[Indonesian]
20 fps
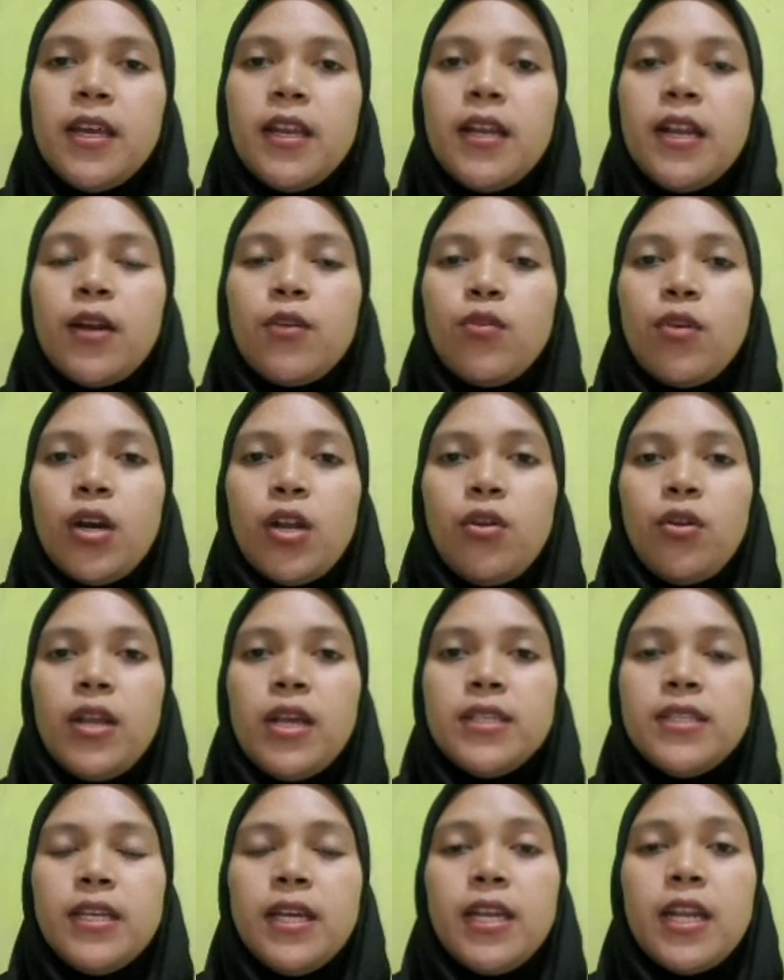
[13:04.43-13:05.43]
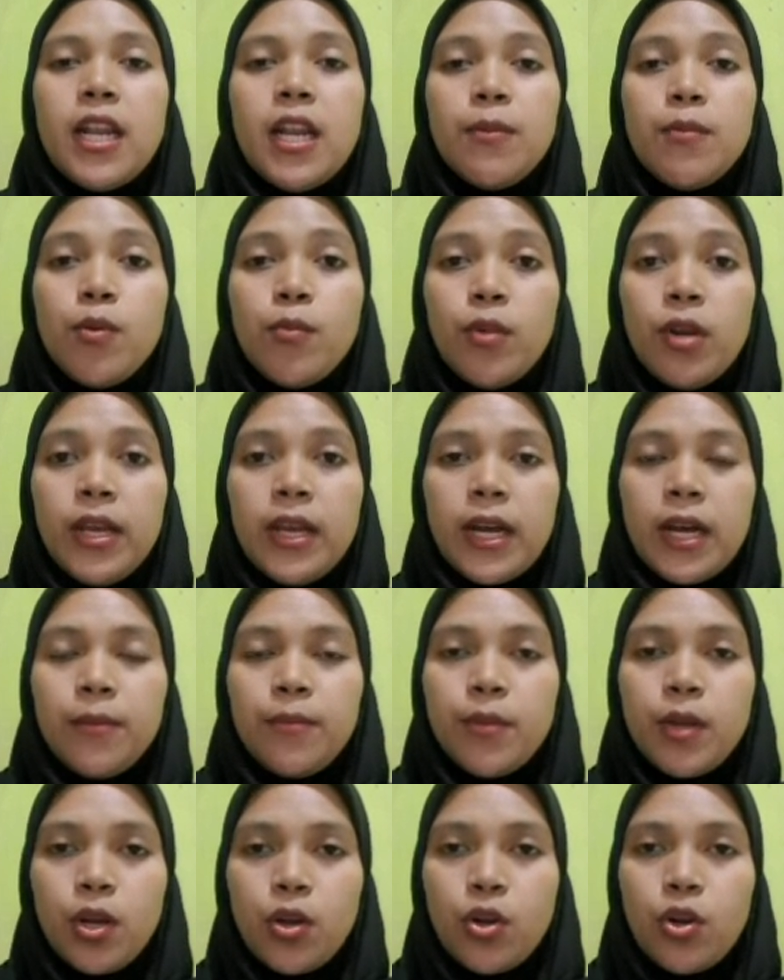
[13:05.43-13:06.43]
yang dilakukan oleh ASEAN dalam memulihkan
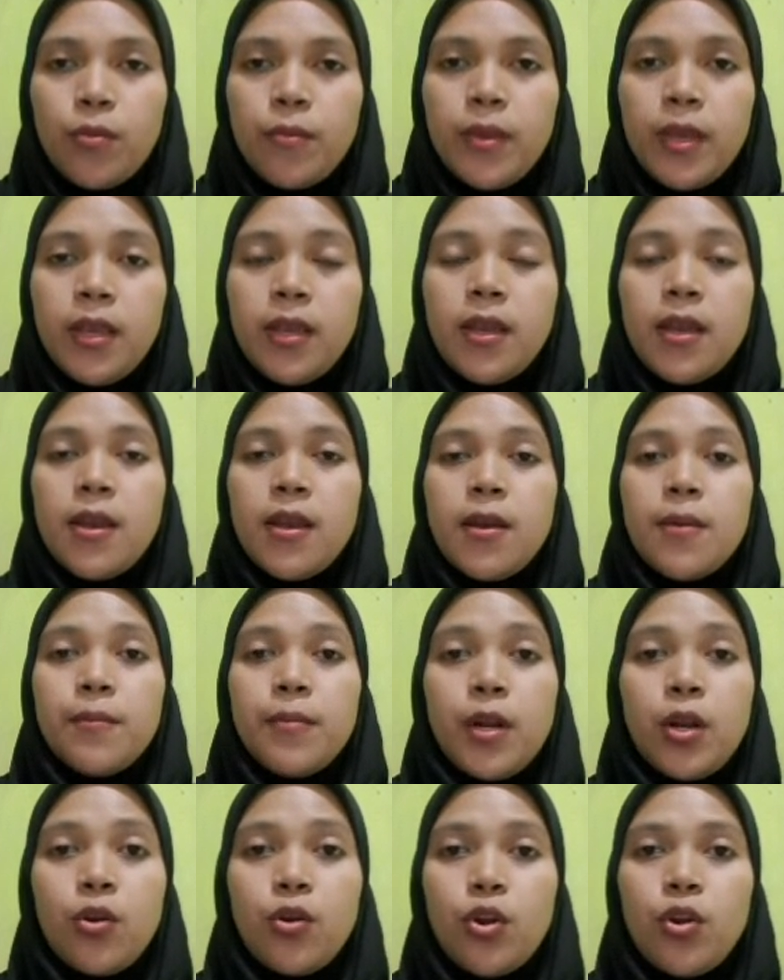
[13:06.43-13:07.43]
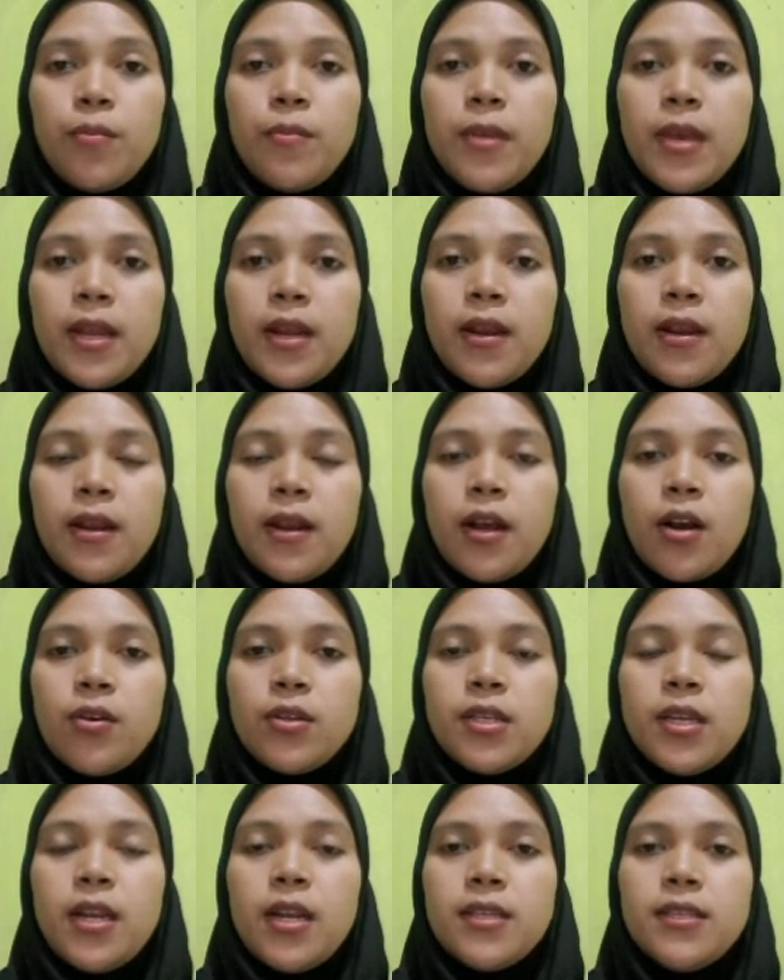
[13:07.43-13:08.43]
perekonomian perekonomian
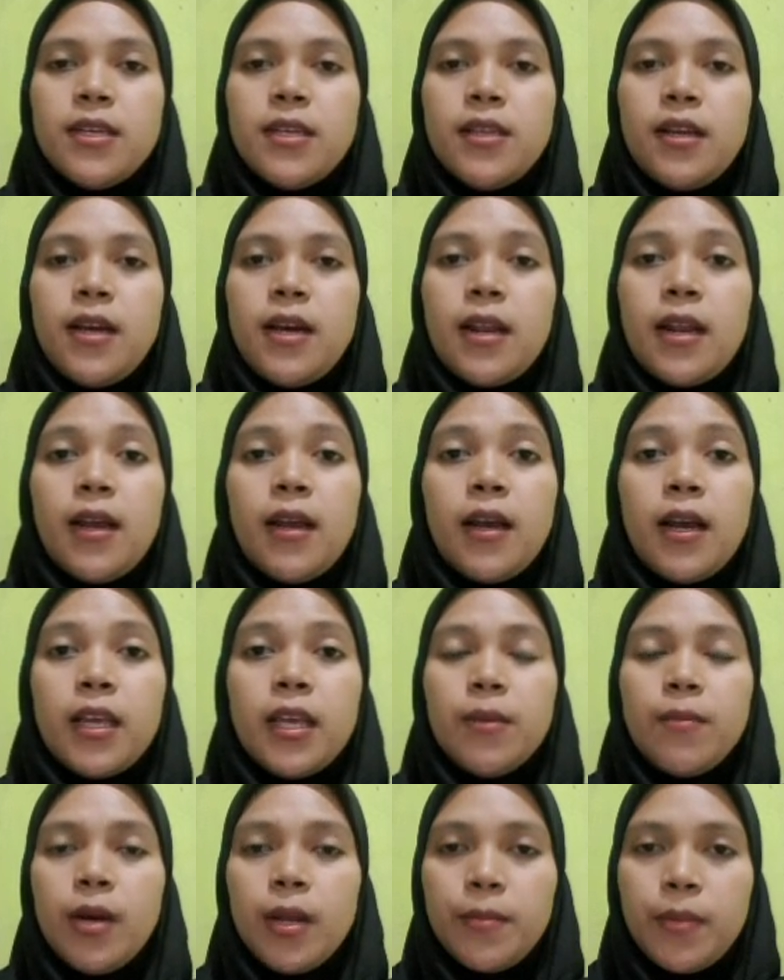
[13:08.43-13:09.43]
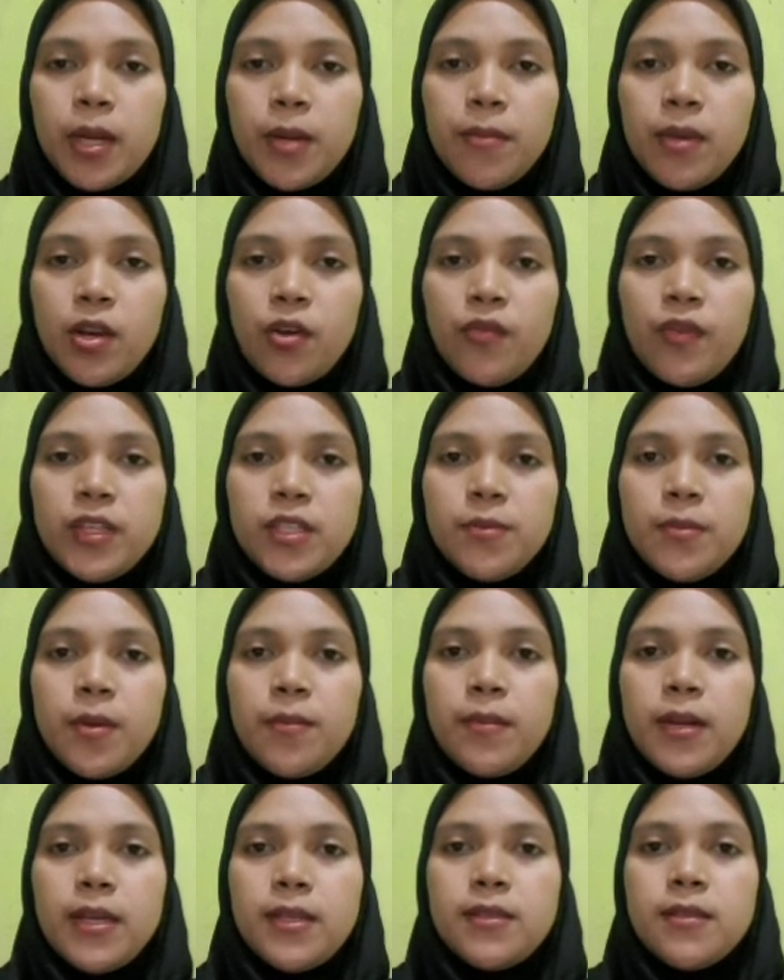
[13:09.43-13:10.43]
kawasan Asia Tenggara akibat pandemi COVID-19.